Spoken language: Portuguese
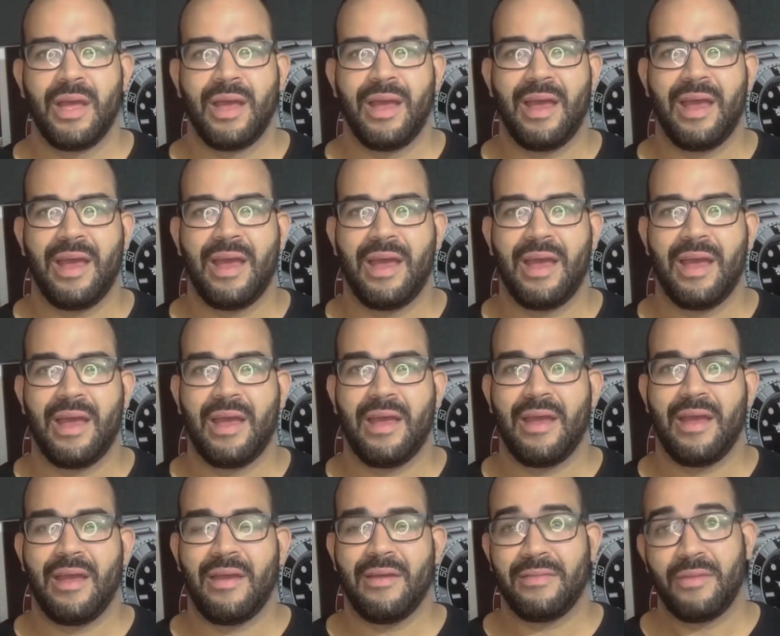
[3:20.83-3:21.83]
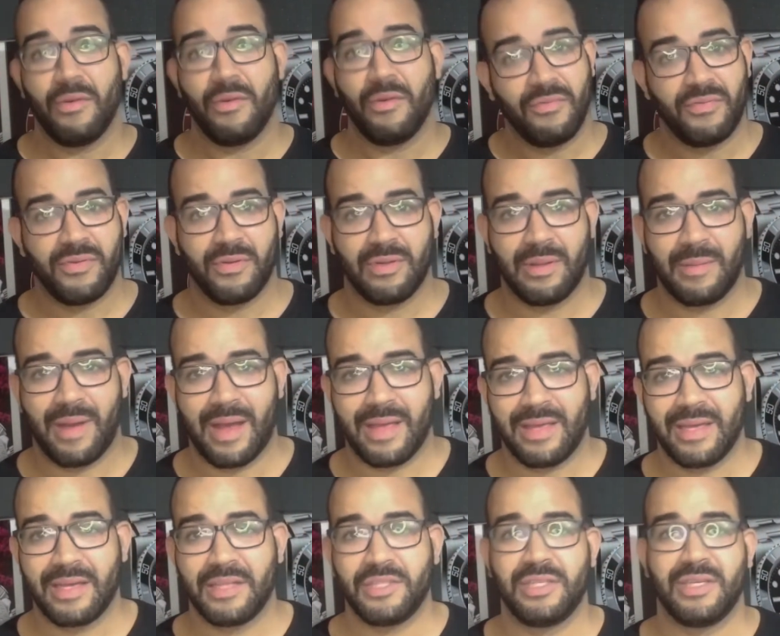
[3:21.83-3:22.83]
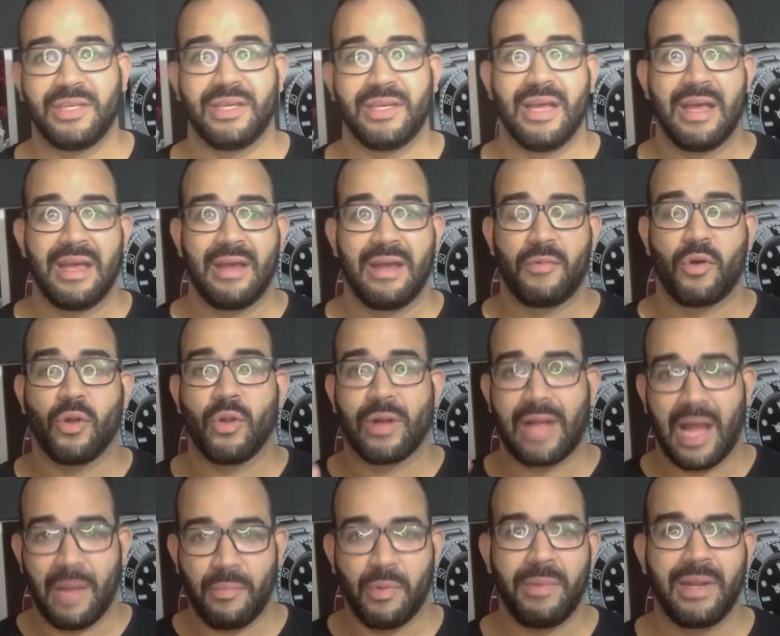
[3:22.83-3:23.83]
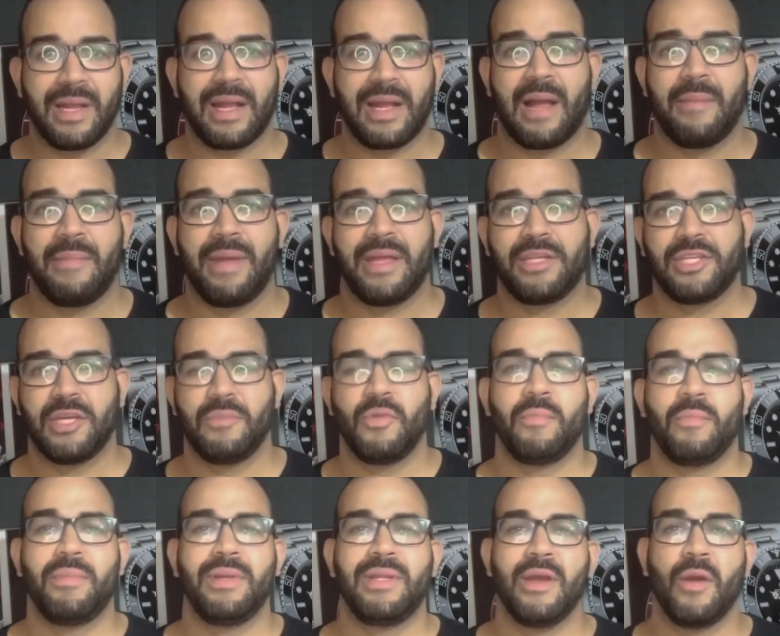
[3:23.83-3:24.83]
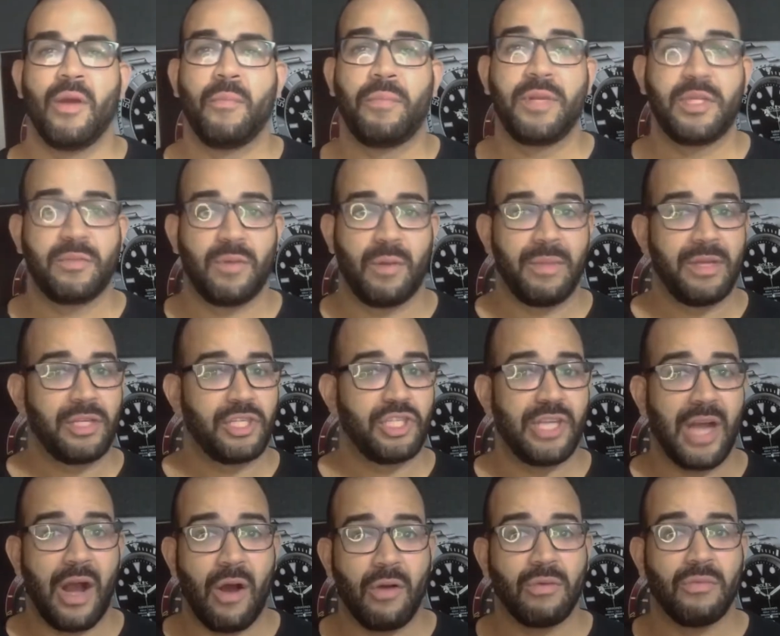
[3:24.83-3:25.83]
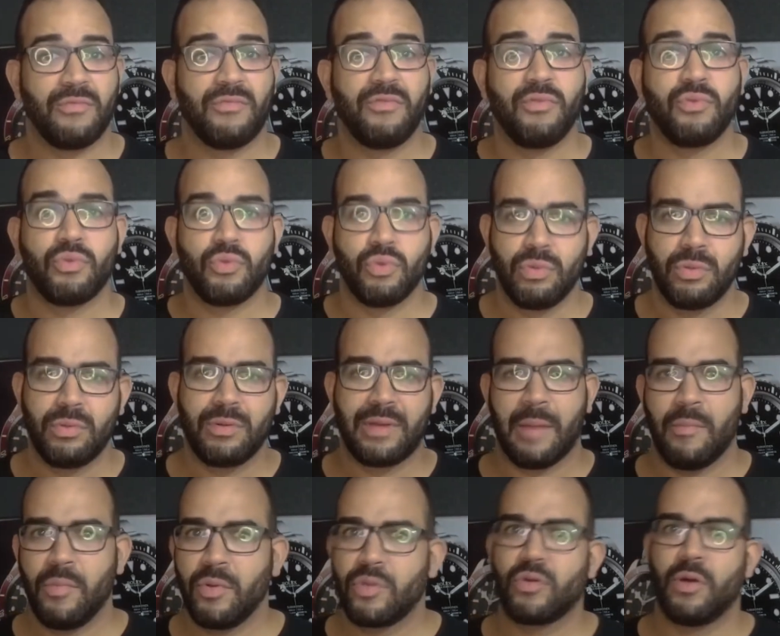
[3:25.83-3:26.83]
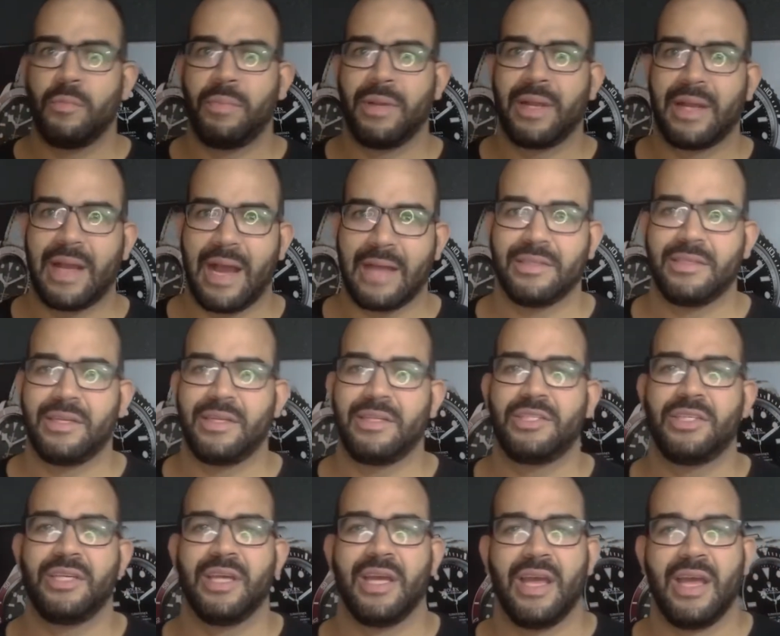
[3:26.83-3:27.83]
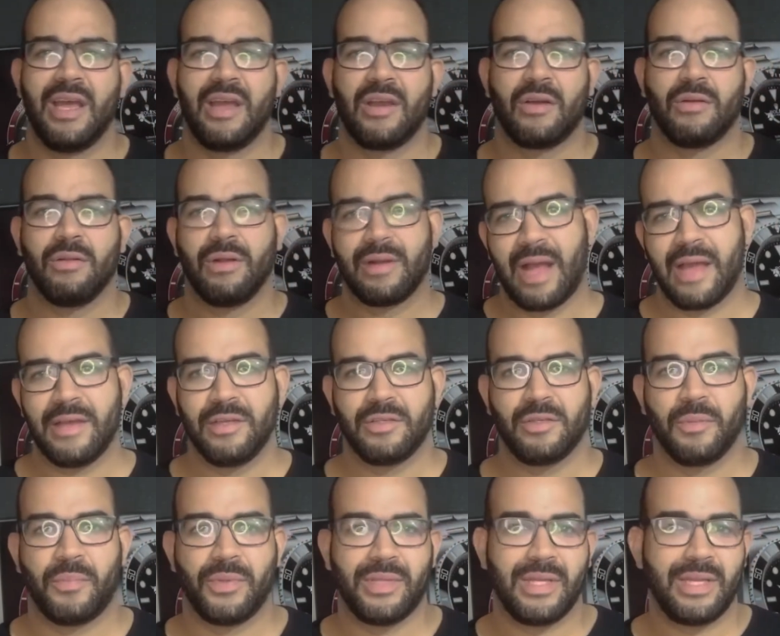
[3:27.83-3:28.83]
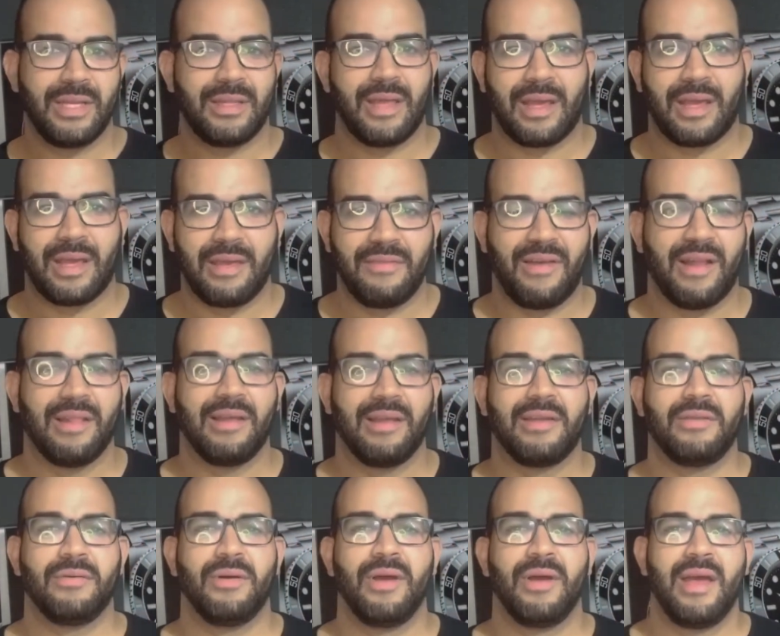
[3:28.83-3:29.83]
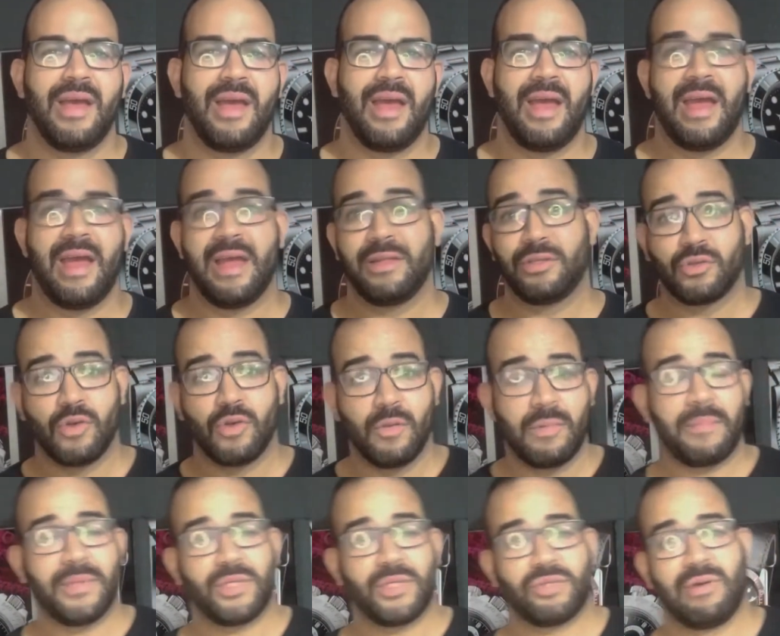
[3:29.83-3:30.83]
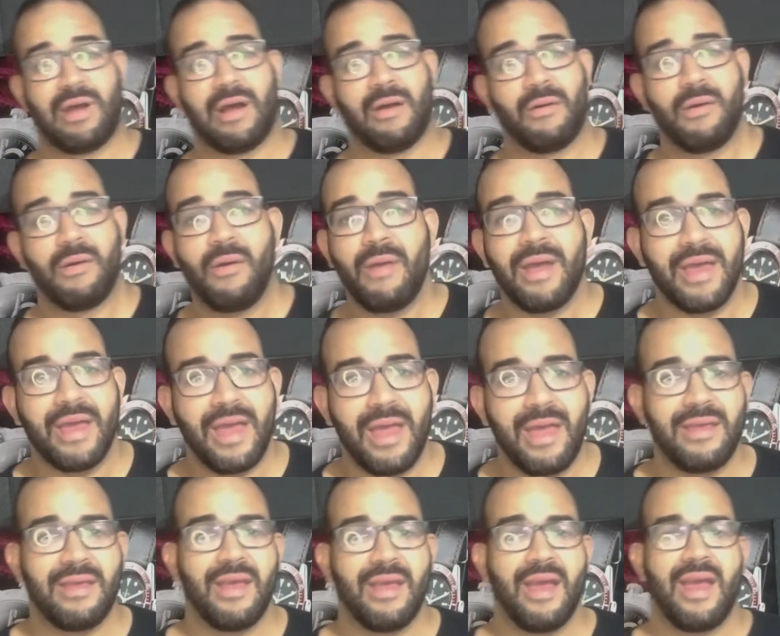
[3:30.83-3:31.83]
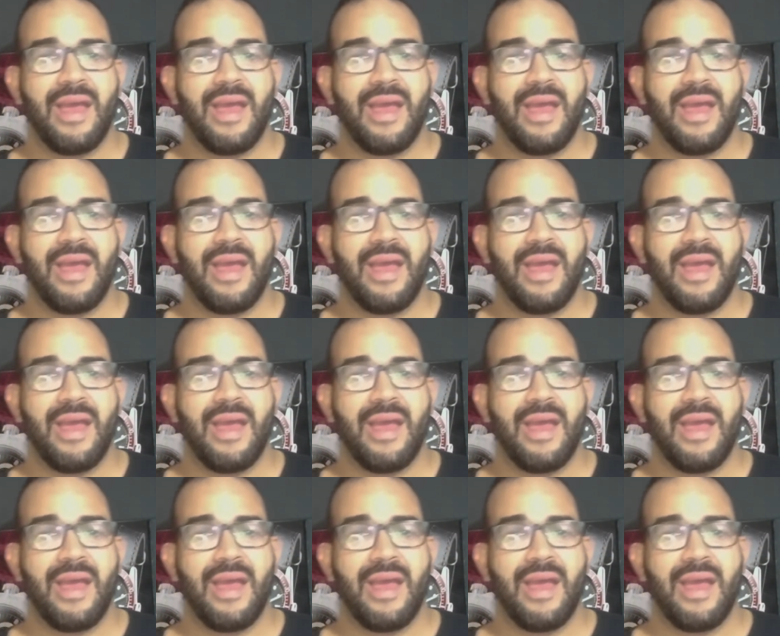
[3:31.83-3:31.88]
é, deu um frio na barriga de colocar publicamente a minha opinião, principalmente de algo futuro, que é muito complicado a gente colocar isso. Eu poderia estar aqui falando: é, desculpa pessoal, eu errei,